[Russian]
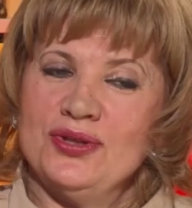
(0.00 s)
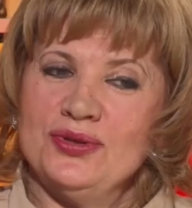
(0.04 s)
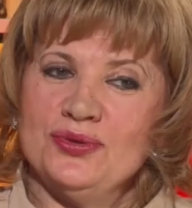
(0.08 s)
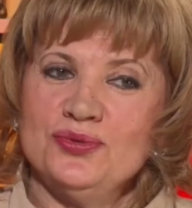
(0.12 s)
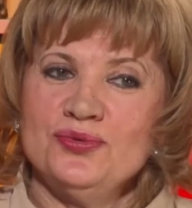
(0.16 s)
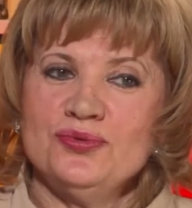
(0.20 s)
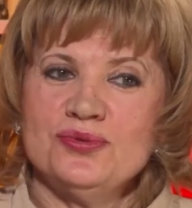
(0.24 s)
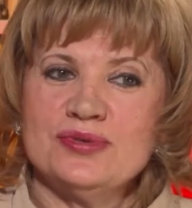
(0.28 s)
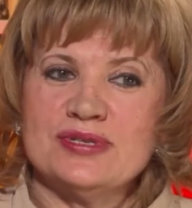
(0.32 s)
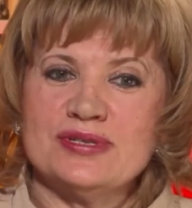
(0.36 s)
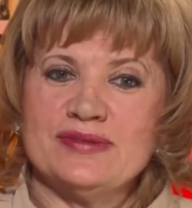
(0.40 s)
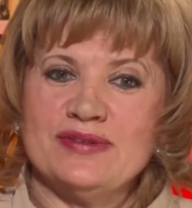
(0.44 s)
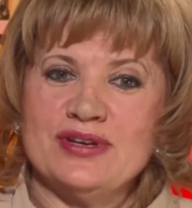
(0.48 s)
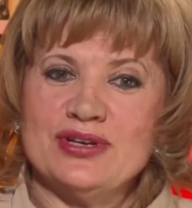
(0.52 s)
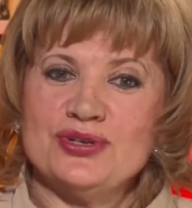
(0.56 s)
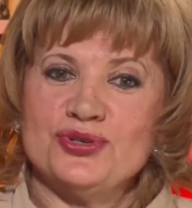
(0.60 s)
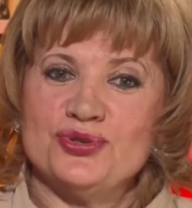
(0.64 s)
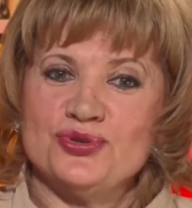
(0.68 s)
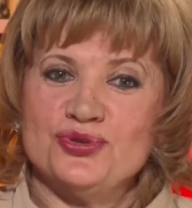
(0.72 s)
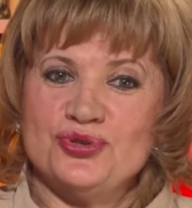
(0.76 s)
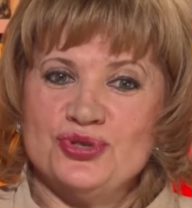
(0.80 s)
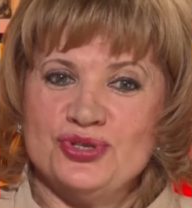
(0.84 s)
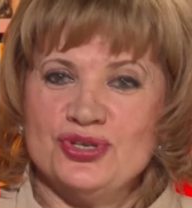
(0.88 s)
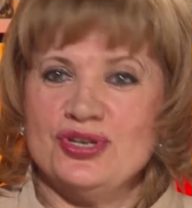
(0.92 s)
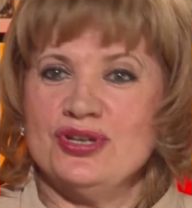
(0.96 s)
Ну, свои
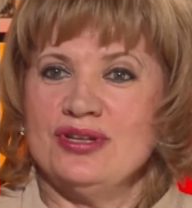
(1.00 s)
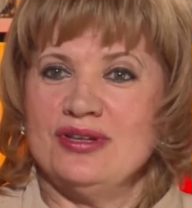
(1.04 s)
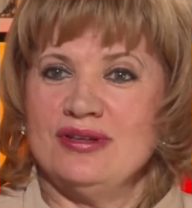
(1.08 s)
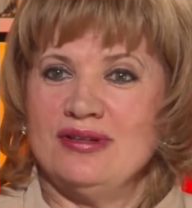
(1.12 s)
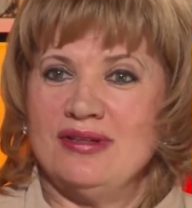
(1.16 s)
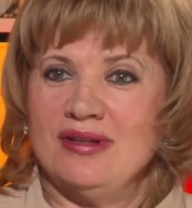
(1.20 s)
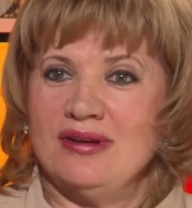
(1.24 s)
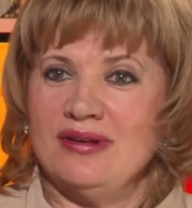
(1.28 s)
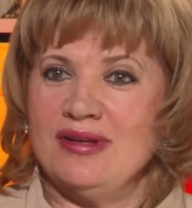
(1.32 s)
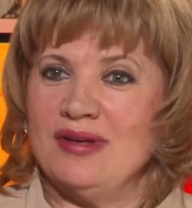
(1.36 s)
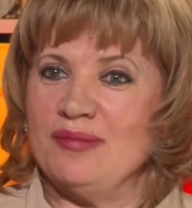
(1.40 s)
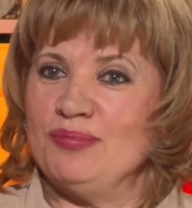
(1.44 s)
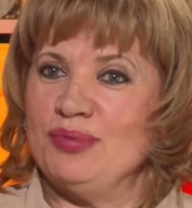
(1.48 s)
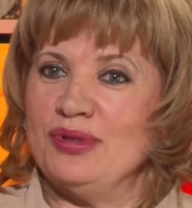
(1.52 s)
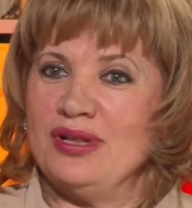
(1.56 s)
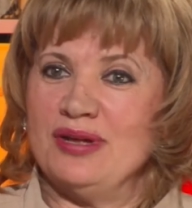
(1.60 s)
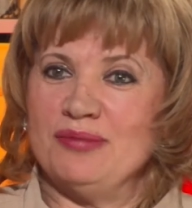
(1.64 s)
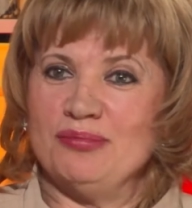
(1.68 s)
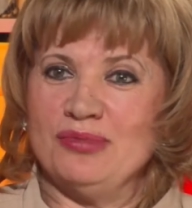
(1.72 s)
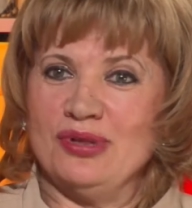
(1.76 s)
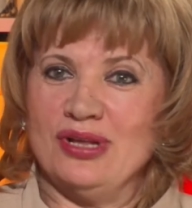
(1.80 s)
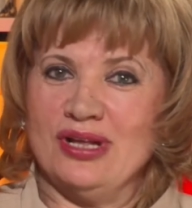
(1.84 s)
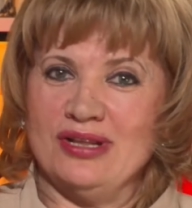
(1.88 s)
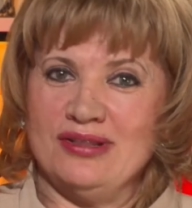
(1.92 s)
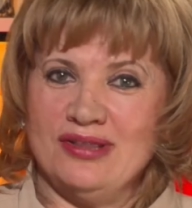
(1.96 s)
ощущения, да, я
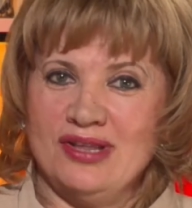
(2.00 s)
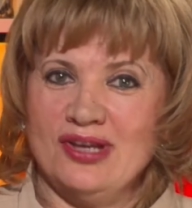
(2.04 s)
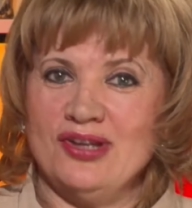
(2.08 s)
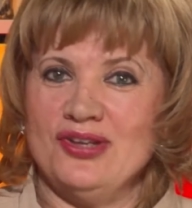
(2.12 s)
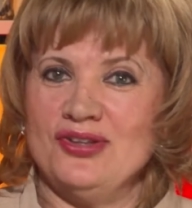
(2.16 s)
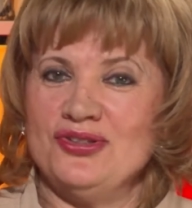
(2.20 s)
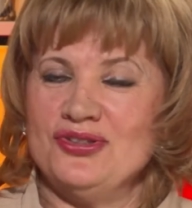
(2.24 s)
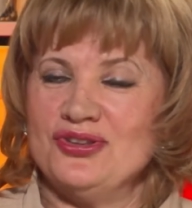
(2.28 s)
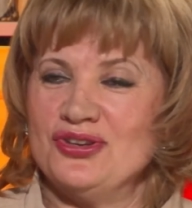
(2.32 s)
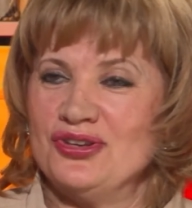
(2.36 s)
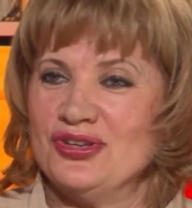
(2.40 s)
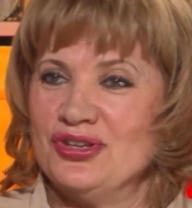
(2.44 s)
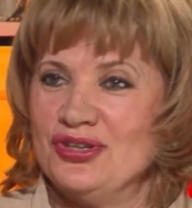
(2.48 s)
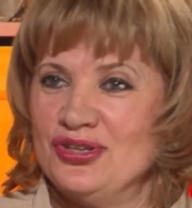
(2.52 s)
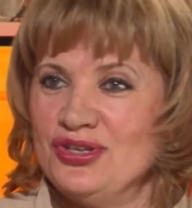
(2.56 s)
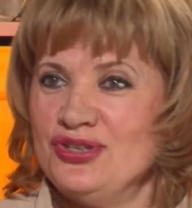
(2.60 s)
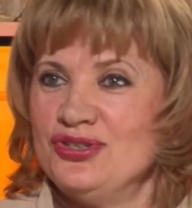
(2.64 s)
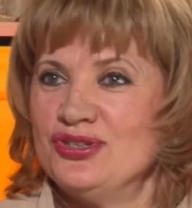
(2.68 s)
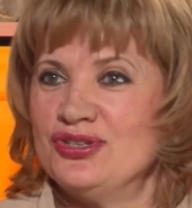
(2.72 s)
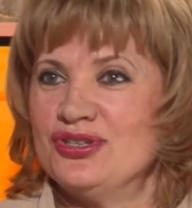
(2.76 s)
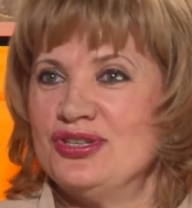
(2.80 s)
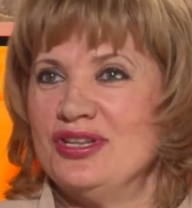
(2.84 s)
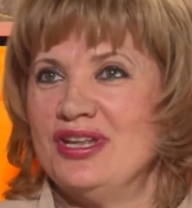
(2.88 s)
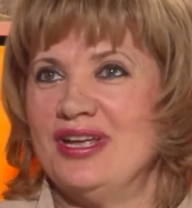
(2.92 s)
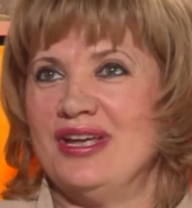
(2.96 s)
была молодая,
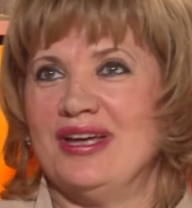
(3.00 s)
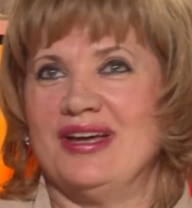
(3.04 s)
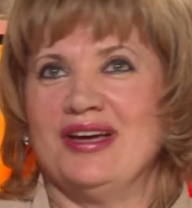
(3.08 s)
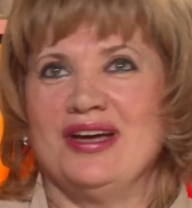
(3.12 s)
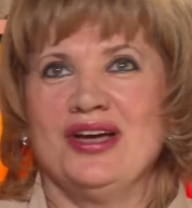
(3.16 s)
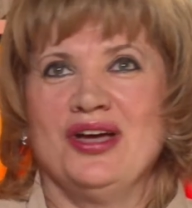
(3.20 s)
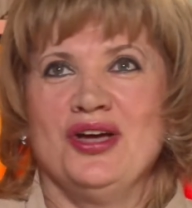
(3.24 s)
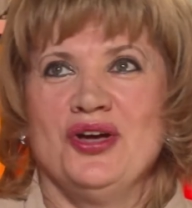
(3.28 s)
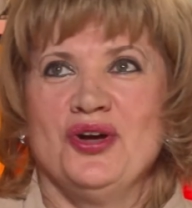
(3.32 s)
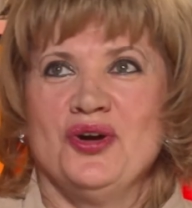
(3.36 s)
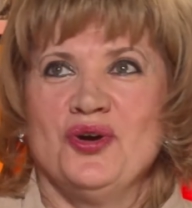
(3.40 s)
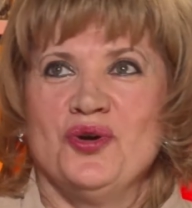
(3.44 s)
энергичная,